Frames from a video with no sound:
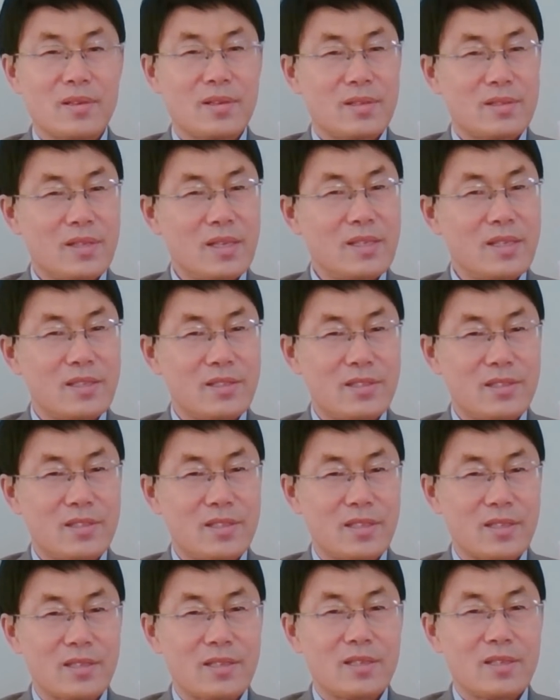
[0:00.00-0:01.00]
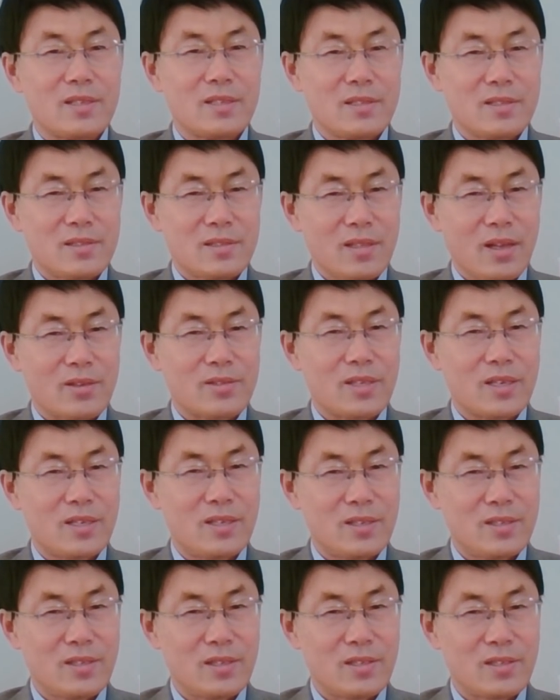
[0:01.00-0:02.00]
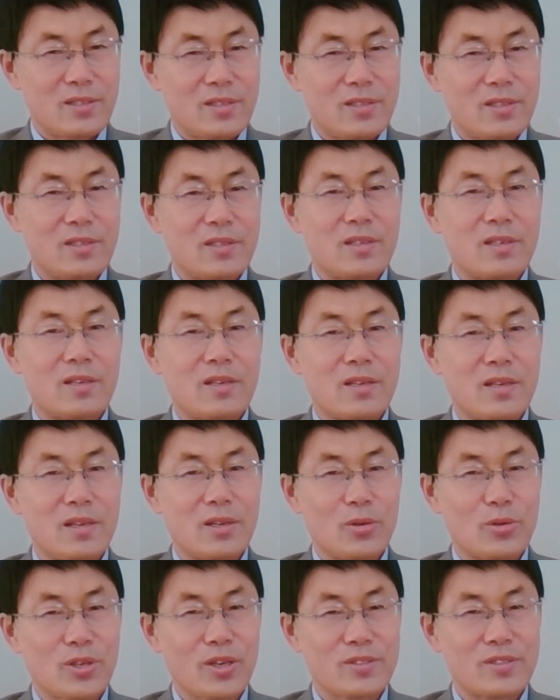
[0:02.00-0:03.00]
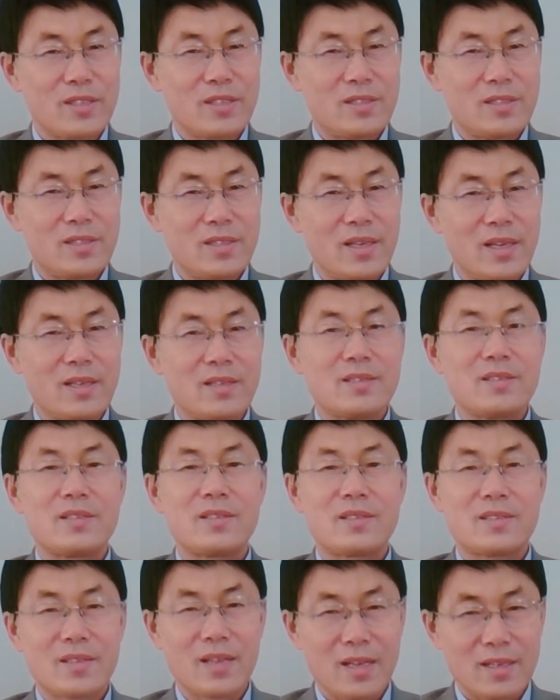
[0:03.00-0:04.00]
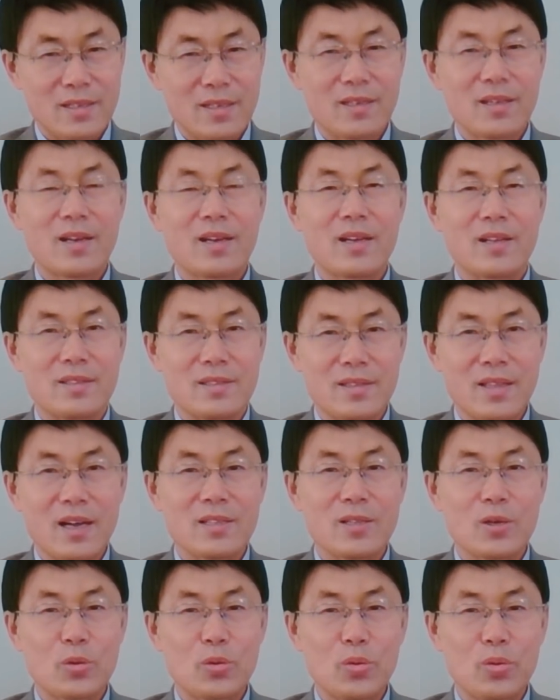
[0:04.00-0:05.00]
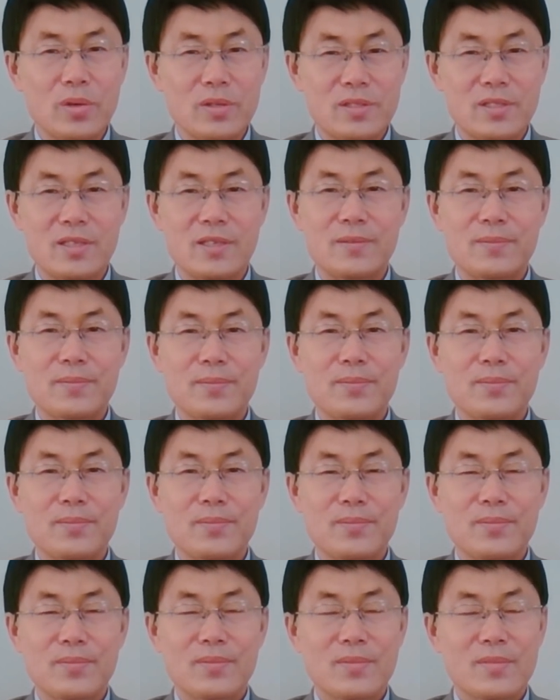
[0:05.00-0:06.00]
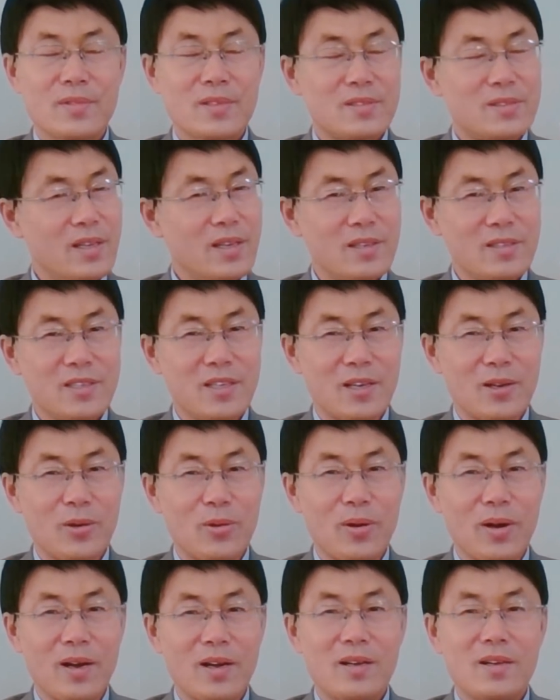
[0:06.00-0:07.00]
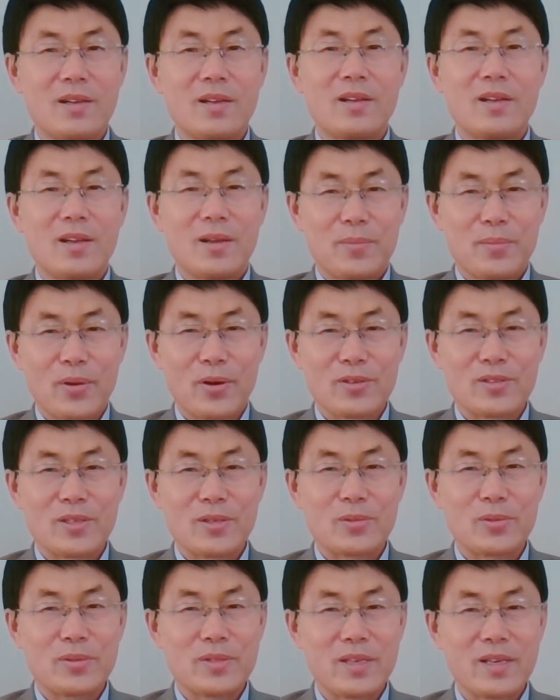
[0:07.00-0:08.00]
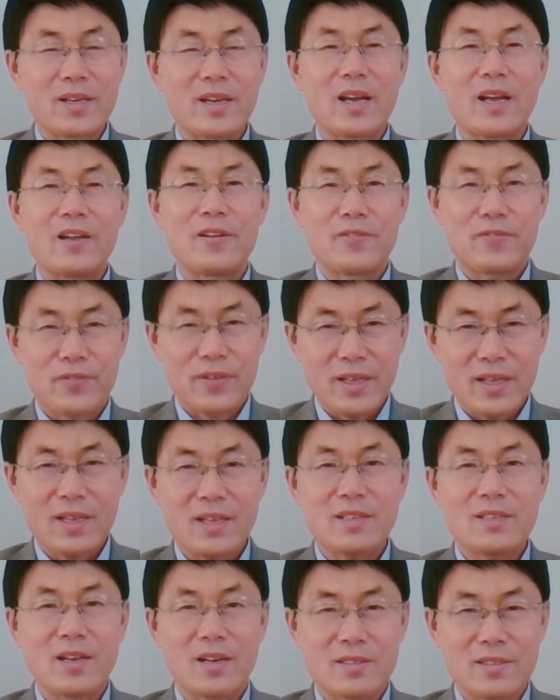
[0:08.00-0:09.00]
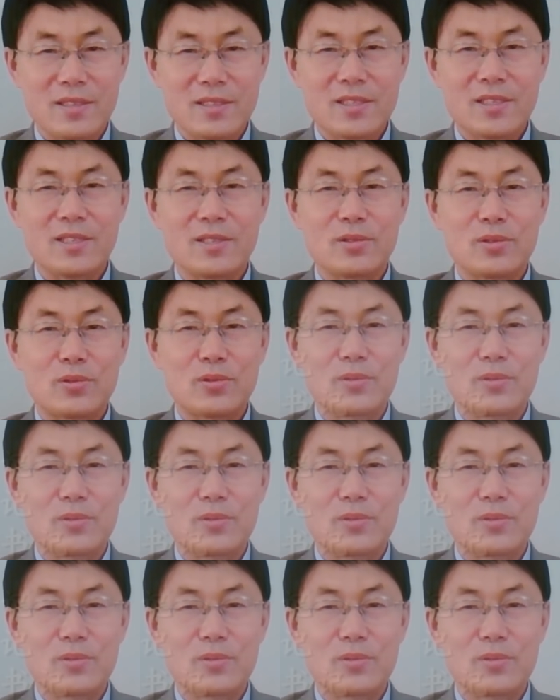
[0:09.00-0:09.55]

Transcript: 这件事情。导致柯庆施和刘少奇之间产生了很大的过节，这个情况毛泽东应该非常的清楚。